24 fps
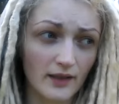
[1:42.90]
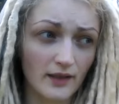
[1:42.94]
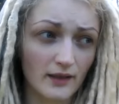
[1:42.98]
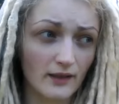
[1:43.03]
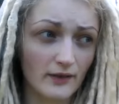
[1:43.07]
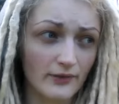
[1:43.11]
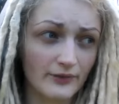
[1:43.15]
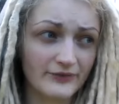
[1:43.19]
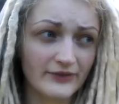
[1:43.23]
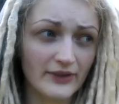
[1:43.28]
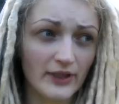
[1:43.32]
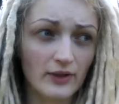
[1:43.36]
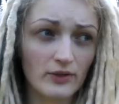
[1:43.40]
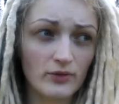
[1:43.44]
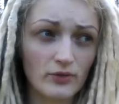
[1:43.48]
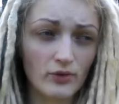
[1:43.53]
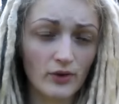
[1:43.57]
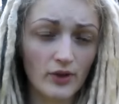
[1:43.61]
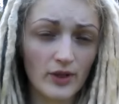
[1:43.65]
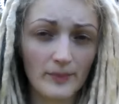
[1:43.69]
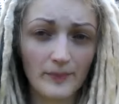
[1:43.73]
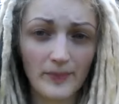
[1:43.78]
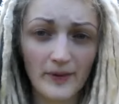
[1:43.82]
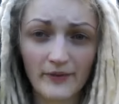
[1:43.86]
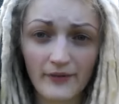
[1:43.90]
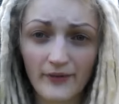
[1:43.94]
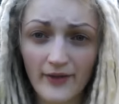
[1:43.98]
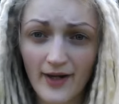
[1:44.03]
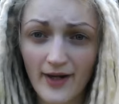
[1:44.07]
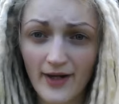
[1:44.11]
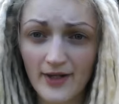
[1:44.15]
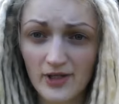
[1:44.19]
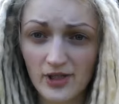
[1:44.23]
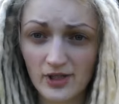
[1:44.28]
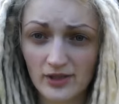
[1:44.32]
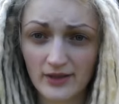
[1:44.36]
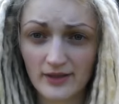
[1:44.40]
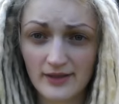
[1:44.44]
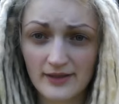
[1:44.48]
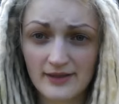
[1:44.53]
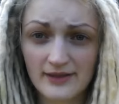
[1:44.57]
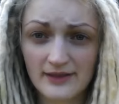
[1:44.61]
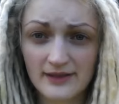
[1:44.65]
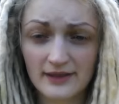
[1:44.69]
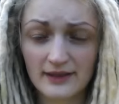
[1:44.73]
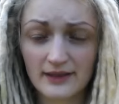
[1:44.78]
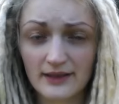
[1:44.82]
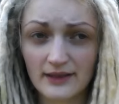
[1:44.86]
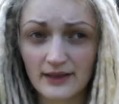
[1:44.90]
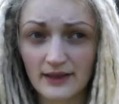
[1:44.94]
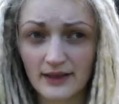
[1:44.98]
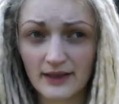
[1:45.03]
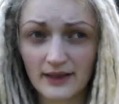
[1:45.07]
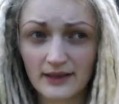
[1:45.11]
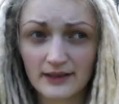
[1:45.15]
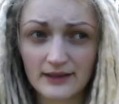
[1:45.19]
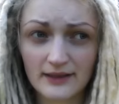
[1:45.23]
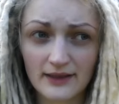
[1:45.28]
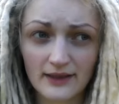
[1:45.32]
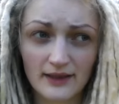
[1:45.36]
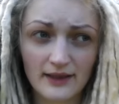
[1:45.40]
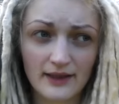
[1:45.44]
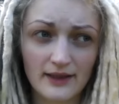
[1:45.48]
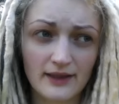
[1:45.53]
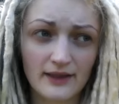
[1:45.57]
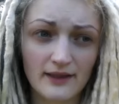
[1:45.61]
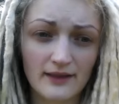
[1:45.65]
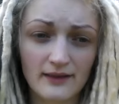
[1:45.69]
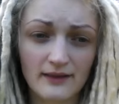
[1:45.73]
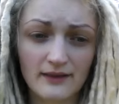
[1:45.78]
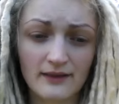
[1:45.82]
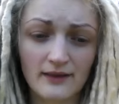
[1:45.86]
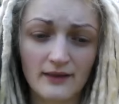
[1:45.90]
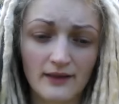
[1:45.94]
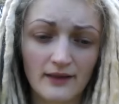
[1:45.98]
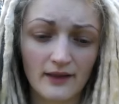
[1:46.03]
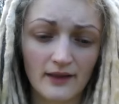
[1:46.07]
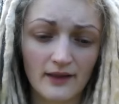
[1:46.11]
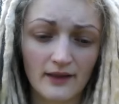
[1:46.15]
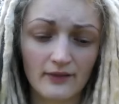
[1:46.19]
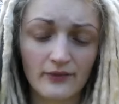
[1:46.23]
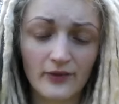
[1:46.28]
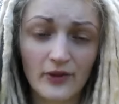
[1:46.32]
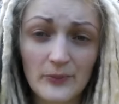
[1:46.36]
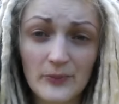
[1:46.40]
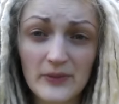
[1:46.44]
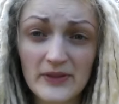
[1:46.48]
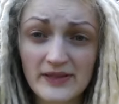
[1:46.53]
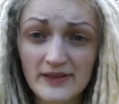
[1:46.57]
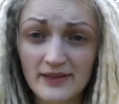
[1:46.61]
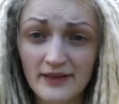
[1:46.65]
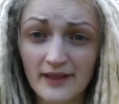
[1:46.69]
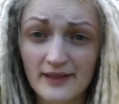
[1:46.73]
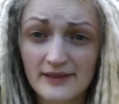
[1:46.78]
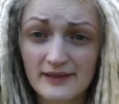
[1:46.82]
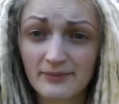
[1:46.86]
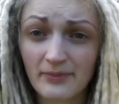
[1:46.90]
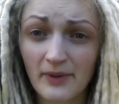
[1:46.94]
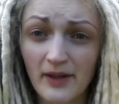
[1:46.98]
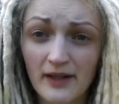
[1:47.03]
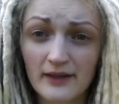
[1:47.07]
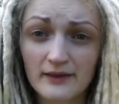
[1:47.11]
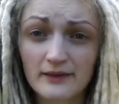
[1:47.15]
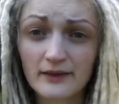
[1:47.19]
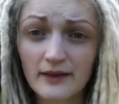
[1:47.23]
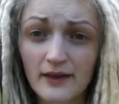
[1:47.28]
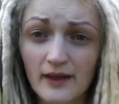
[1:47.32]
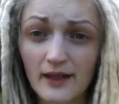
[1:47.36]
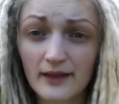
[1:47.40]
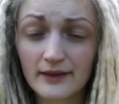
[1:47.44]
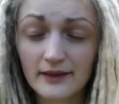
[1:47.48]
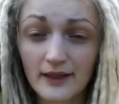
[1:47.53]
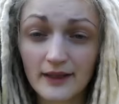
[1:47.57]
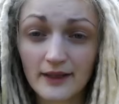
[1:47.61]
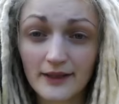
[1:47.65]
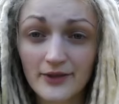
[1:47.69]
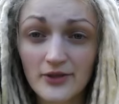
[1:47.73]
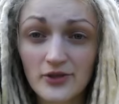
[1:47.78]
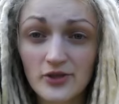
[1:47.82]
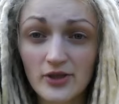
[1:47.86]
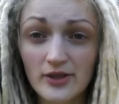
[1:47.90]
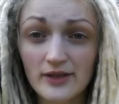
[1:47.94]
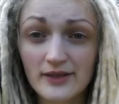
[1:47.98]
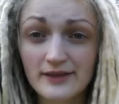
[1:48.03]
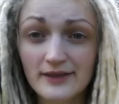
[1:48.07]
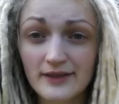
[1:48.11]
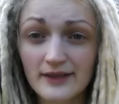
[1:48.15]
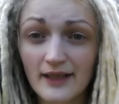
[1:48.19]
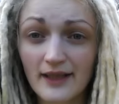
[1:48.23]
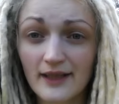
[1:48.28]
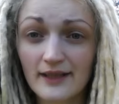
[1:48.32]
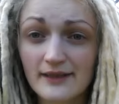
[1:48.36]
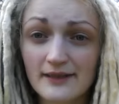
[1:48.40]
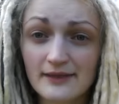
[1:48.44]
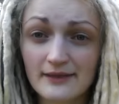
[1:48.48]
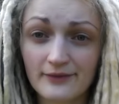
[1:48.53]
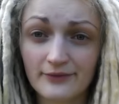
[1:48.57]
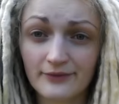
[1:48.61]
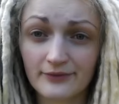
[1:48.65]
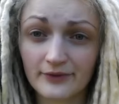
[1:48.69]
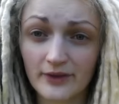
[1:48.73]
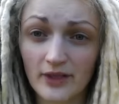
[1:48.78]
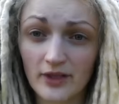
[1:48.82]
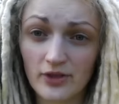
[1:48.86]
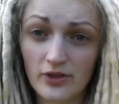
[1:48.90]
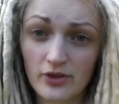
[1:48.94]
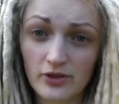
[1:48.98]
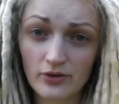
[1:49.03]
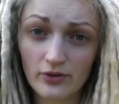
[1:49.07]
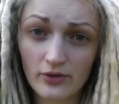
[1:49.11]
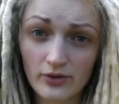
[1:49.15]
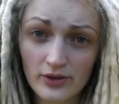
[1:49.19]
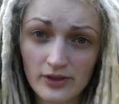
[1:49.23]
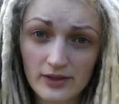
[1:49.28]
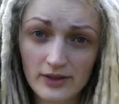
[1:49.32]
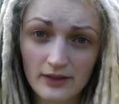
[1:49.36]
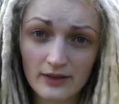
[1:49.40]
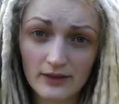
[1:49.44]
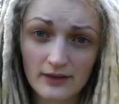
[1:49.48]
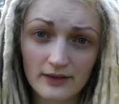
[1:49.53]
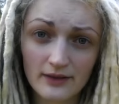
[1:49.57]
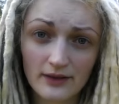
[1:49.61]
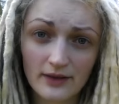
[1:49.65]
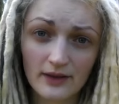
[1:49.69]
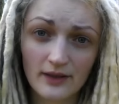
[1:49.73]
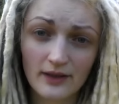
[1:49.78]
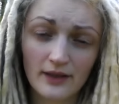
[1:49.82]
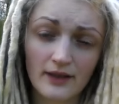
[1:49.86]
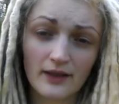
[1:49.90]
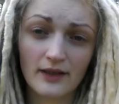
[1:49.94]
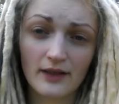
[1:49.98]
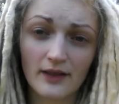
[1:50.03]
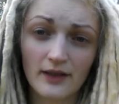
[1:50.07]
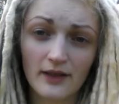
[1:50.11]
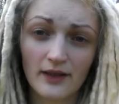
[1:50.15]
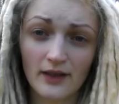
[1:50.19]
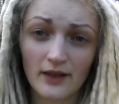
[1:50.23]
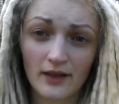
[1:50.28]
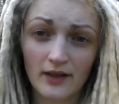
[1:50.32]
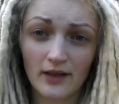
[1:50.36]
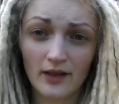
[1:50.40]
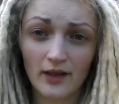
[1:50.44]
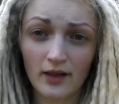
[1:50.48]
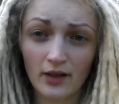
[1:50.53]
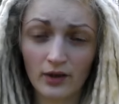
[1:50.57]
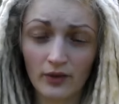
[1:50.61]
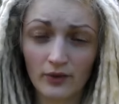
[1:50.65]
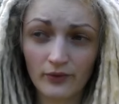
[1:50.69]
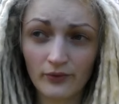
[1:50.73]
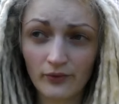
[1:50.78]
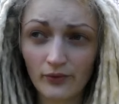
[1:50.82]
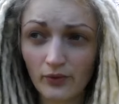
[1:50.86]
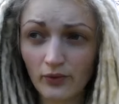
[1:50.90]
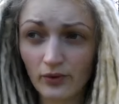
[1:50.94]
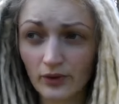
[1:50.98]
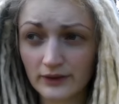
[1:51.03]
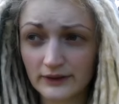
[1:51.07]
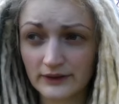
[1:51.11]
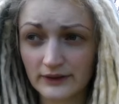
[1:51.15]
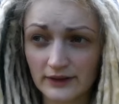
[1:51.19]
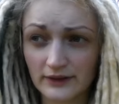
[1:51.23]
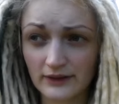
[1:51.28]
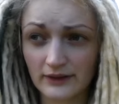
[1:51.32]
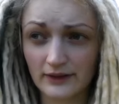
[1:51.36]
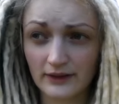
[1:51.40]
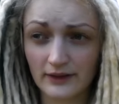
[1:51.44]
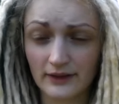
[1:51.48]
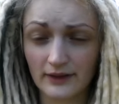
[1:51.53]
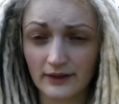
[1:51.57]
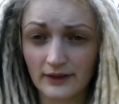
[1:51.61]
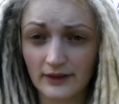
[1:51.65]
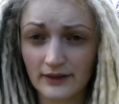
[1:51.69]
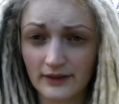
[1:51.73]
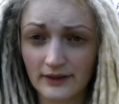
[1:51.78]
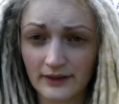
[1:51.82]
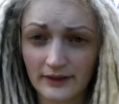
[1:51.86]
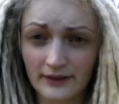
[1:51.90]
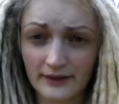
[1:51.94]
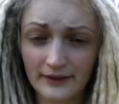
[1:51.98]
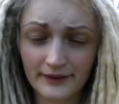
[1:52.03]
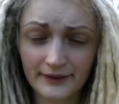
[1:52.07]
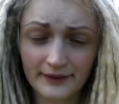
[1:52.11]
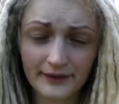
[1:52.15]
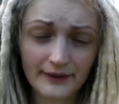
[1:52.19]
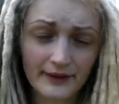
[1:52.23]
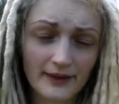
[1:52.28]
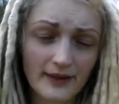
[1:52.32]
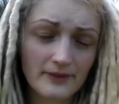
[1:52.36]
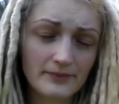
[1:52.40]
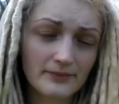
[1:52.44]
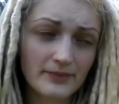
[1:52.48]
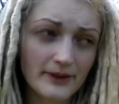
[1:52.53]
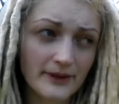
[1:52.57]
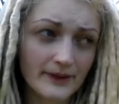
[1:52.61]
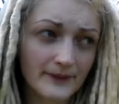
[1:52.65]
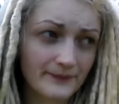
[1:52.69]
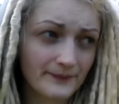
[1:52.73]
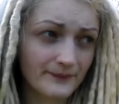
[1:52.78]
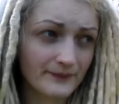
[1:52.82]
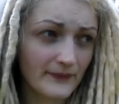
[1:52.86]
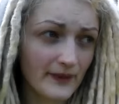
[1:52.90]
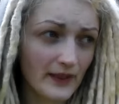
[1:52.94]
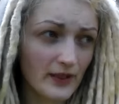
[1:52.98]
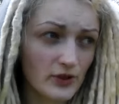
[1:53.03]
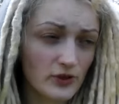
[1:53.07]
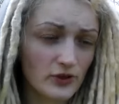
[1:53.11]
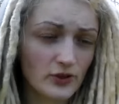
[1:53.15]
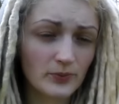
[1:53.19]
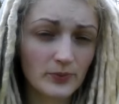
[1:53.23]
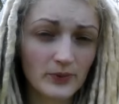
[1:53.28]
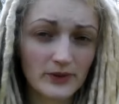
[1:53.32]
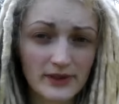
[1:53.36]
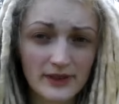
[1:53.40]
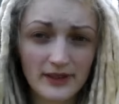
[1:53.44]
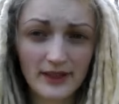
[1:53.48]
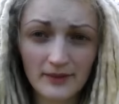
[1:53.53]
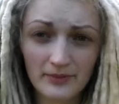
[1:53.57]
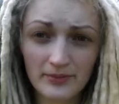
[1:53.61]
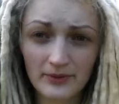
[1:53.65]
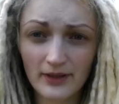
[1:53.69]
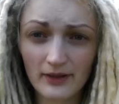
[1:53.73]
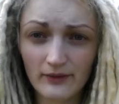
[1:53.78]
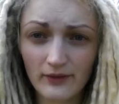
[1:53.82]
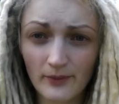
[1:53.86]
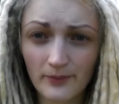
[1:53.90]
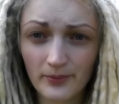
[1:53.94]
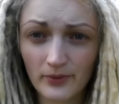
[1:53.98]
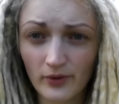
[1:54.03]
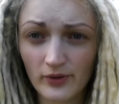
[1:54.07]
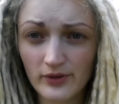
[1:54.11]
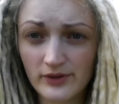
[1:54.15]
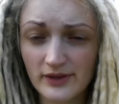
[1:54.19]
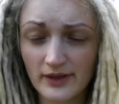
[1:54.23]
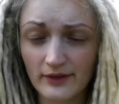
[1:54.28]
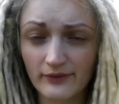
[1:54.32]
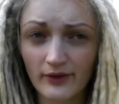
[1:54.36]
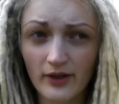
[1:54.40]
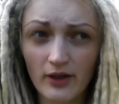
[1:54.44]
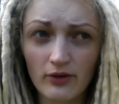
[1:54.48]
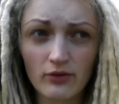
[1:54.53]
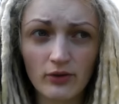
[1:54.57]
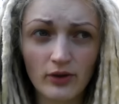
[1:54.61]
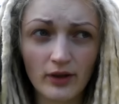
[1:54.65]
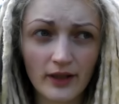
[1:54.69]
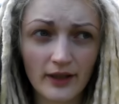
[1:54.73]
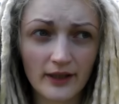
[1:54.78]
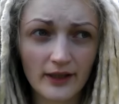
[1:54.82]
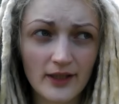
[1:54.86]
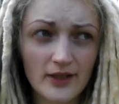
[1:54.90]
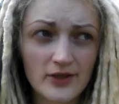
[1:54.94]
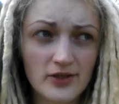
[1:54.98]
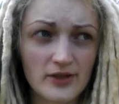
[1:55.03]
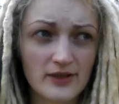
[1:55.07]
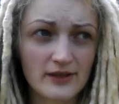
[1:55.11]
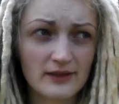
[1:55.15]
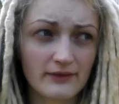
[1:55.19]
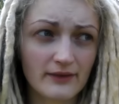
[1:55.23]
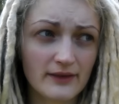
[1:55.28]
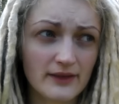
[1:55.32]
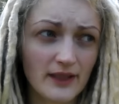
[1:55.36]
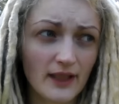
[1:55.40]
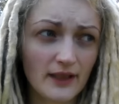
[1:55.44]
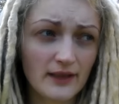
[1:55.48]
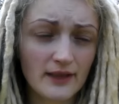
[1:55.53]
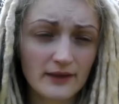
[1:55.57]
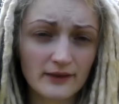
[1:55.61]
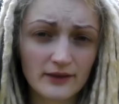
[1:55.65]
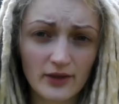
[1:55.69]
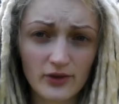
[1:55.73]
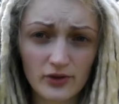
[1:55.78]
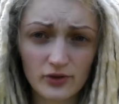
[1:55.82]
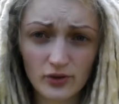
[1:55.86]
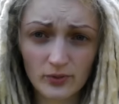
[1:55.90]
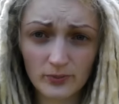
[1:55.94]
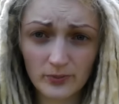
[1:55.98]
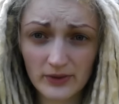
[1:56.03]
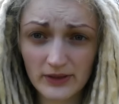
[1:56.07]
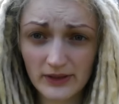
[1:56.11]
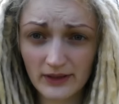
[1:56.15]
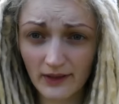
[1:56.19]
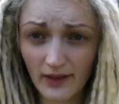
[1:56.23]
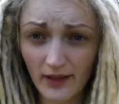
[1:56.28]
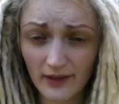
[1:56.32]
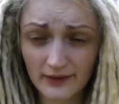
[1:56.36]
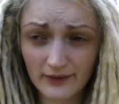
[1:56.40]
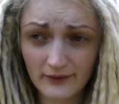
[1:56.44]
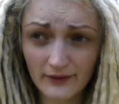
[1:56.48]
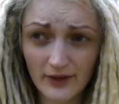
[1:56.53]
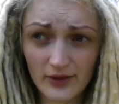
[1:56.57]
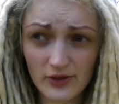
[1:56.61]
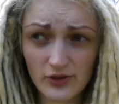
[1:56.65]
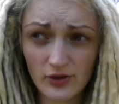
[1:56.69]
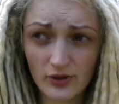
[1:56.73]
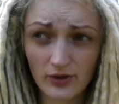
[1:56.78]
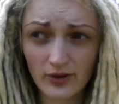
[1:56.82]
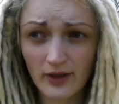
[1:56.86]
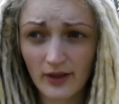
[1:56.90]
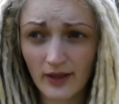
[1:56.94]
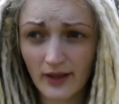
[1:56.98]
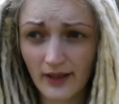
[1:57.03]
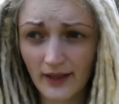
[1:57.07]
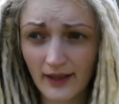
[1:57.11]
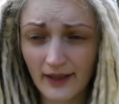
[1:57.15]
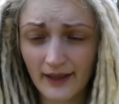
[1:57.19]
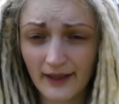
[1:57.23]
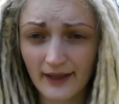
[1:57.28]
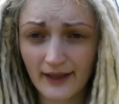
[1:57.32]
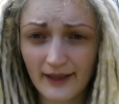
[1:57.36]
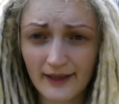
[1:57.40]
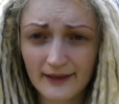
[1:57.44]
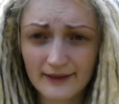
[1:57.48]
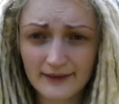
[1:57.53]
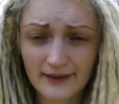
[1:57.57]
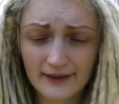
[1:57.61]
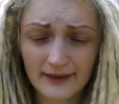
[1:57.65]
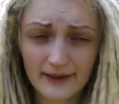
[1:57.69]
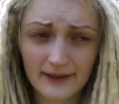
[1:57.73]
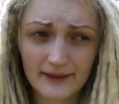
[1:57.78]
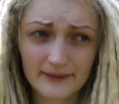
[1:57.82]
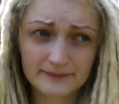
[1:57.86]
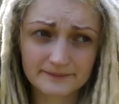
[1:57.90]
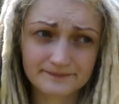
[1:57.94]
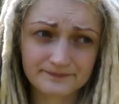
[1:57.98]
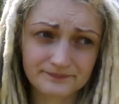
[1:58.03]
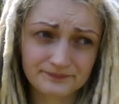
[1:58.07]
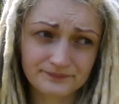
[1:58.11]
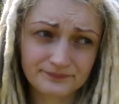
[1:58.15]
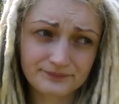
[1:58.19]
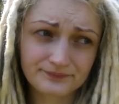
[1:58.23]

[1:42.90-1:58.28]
А, второе по важности это выписка из банка о наличии средств на счете. Вот, э, как бы, чтобы не было вопросов, какое количество денег должно быть, я отвечу, это